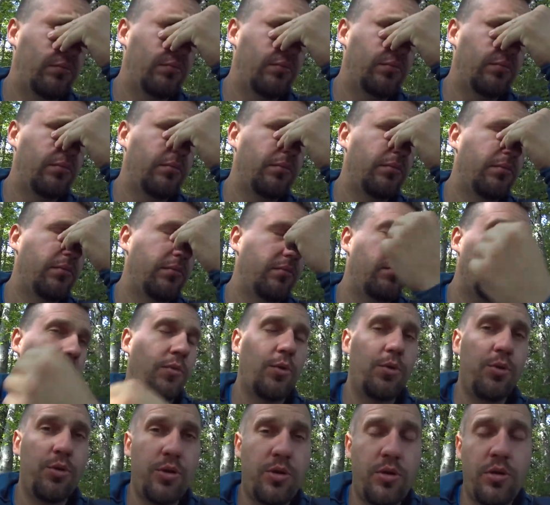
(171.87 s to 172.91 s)
powoli. Bo
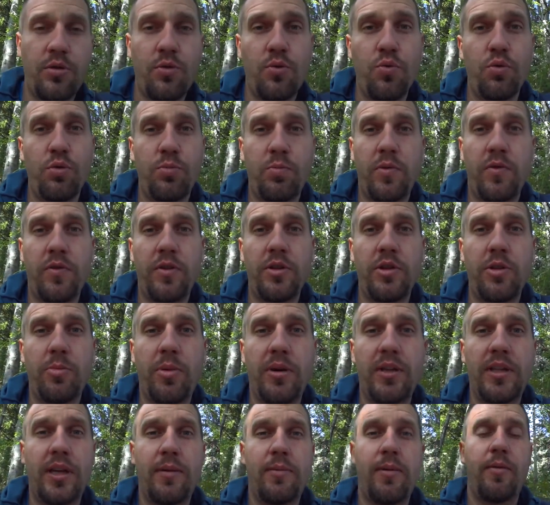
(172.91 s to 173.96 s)
już głód powoli
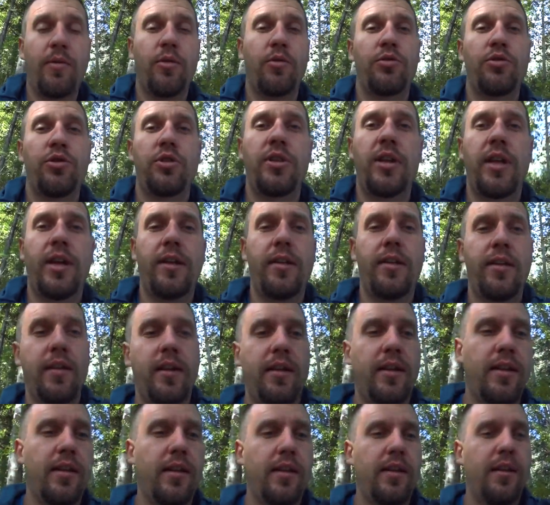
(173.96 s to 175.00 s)
dopada, mamy godzinę.
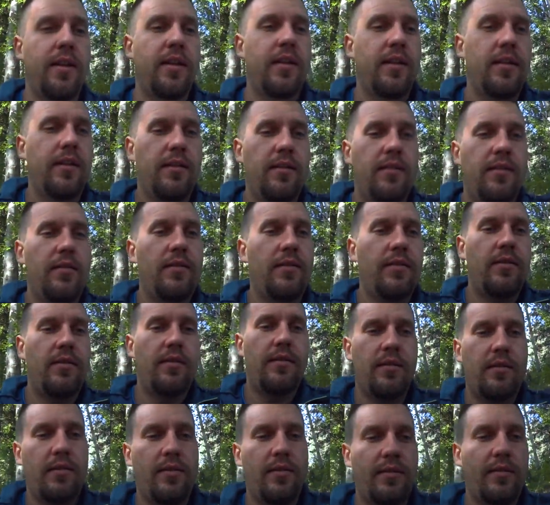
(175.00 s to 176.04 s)
Pół we trzeciej.
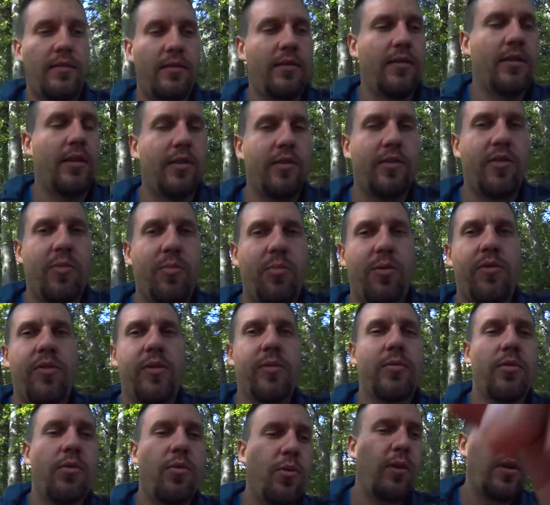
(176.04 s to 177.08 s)
Wam
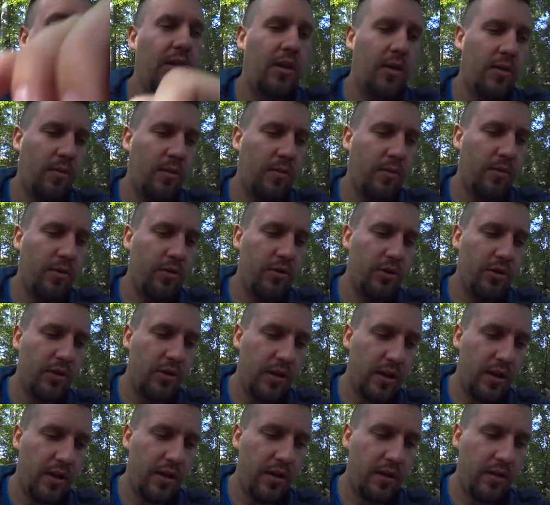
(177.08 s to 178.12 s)
powiem dokładnie, mamy
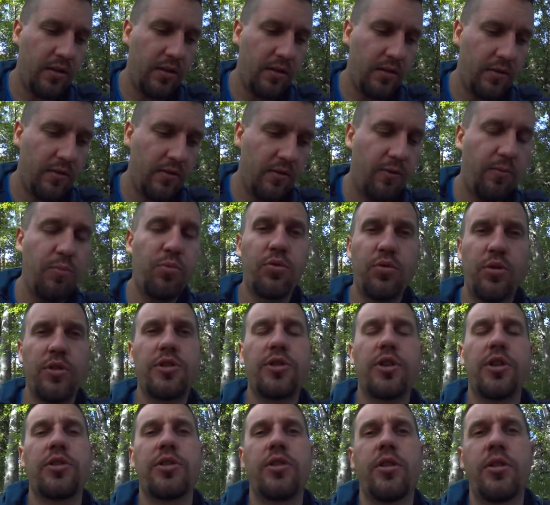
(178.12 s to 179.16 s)
godzinę w pół do
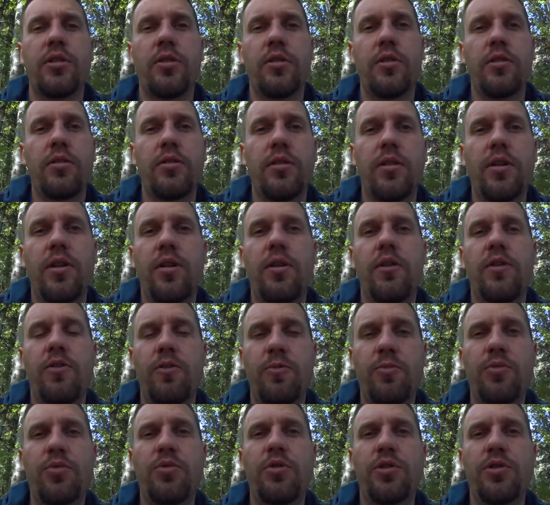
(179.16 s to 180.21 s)
trzeciej, no. W
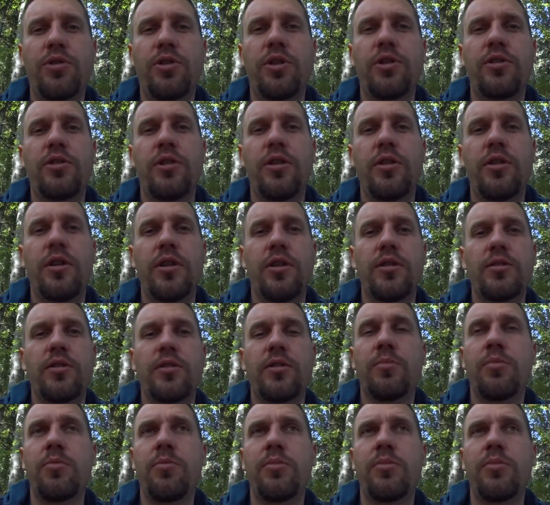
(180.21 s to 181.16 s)
pół do trzeciej, także